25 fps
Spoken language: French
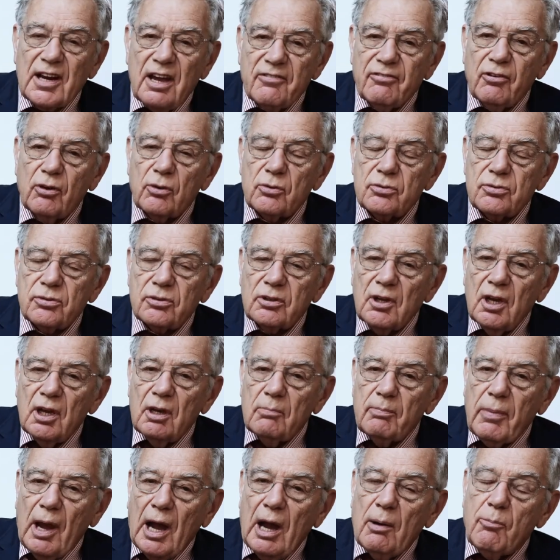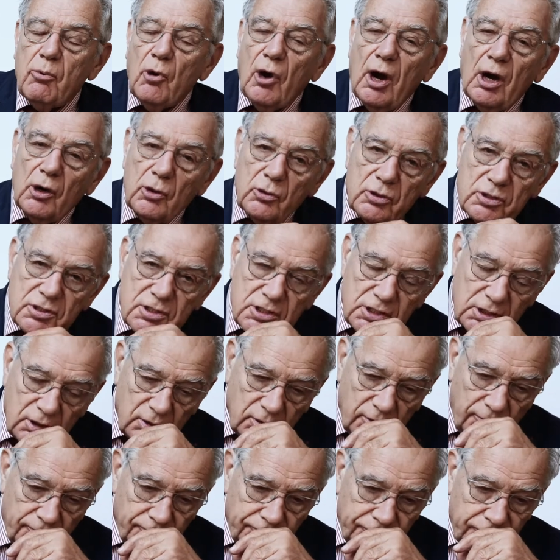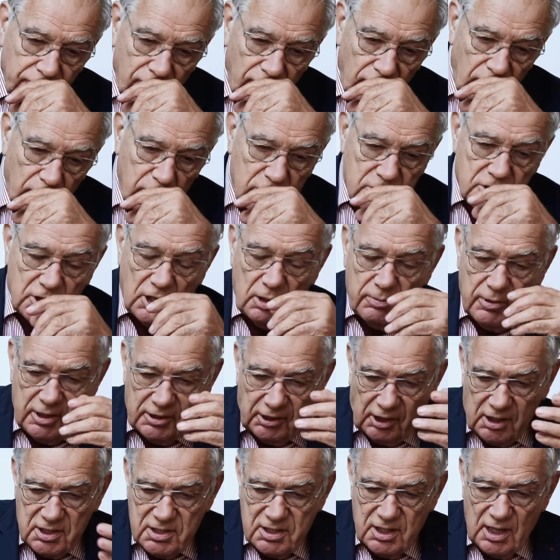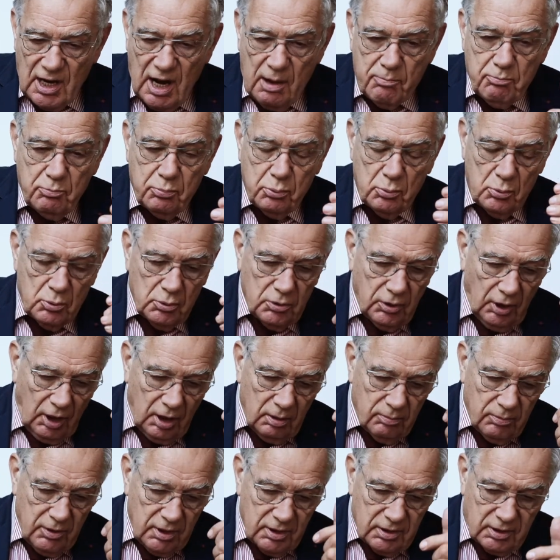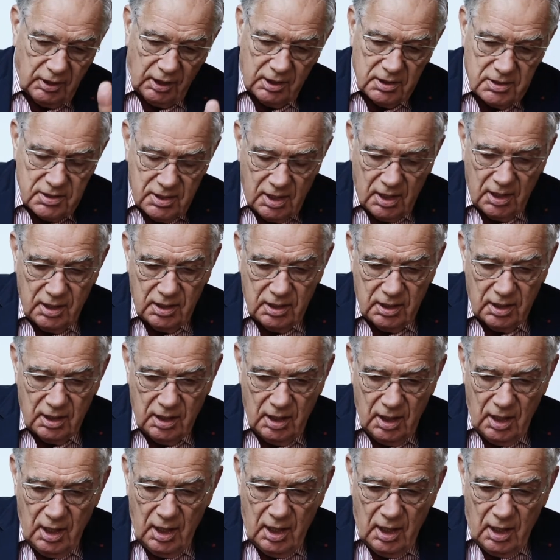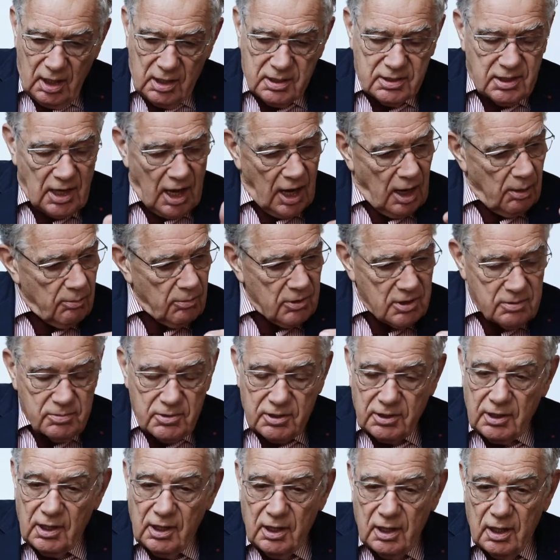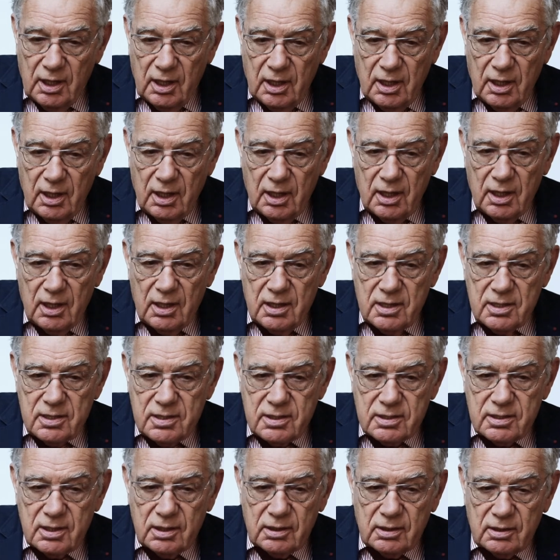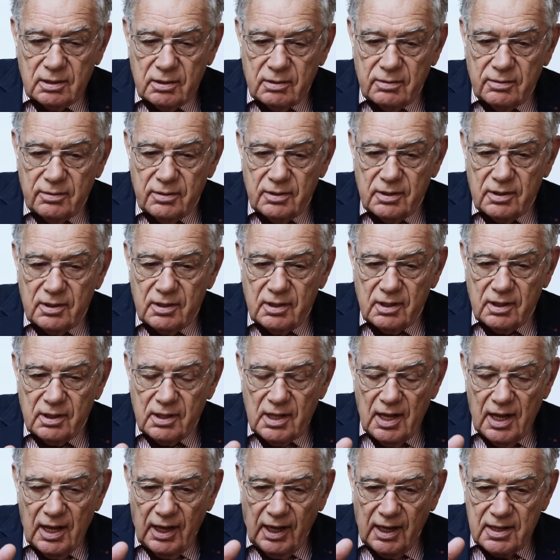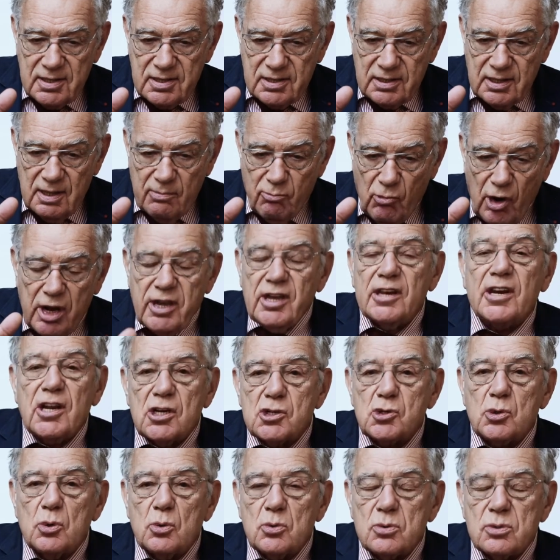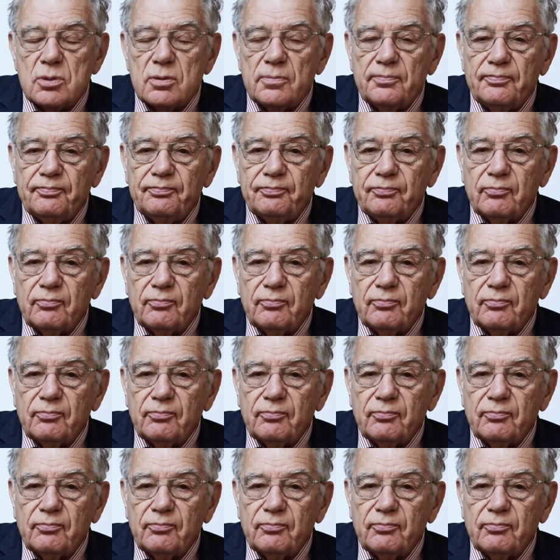en avance par rapport à l'Occident, parce qu'elle maîtrisait la poudre, elle maîtrisait les armes. Elle est restée moyenâgeuse